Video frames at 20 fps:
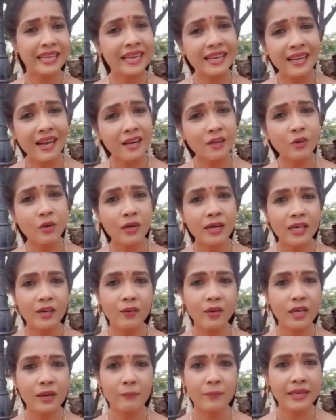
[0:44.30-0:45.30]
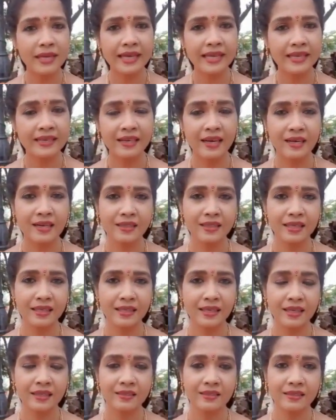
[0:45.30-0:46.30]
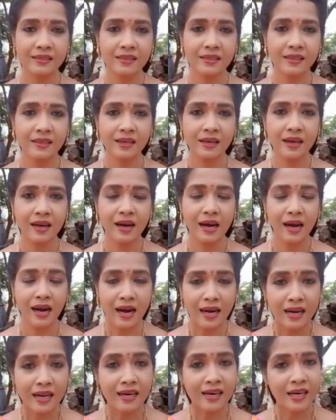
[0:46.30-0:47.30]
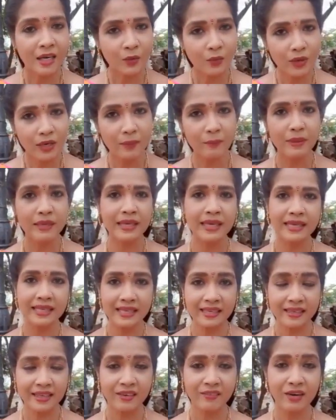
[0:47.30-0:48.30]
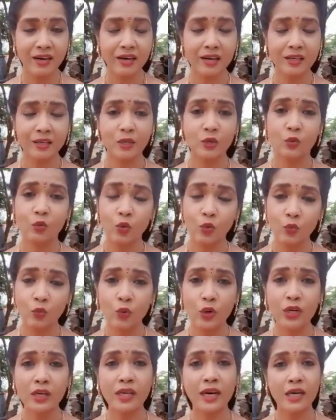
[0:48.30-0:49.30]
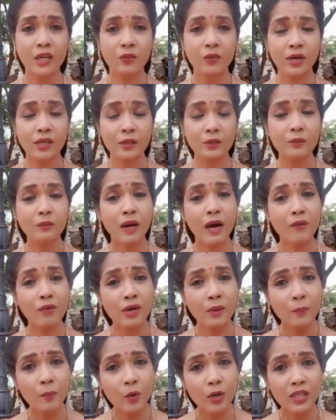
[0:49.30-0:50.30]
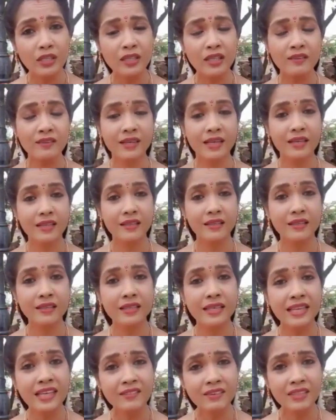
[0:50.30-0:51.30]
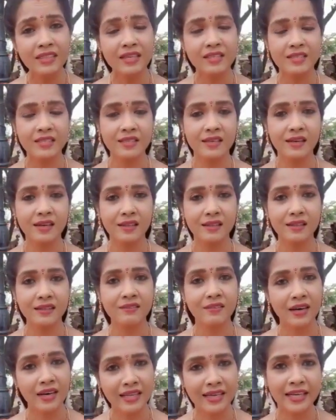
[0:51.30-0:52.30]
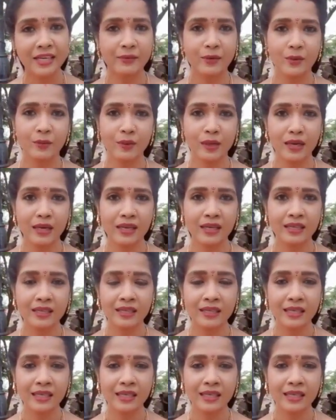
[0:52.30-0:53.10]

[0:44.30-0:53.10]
எல்லாருக்கும் கடவுள் நம்பிக்கை இருக்கான்னு தெரியாது ஆனா கடவுள் நம்பிக்கை இருக்கிறவங்களுக்கு ஒவ்வொரு கடவுளையும் அவங்க பிறந்ததுல இருந்து நினைவு தெரிஞ்சதுல இருந்து வணங்கிட்டு வருவாங்க